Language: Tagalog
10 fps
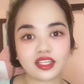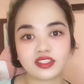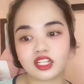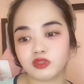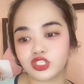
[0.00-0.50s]

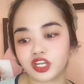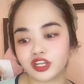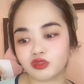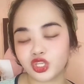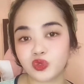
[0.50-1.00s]
I'll be sharing
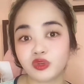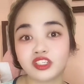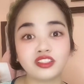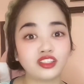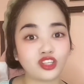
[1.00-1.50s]
to you what are
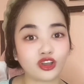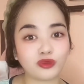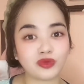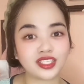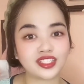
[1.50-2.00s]
the
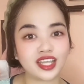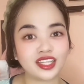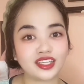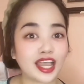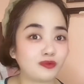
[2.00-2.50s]
documents that
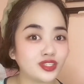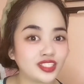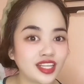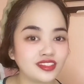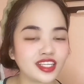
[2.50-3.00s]
I
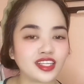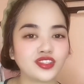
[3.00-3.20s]
presented.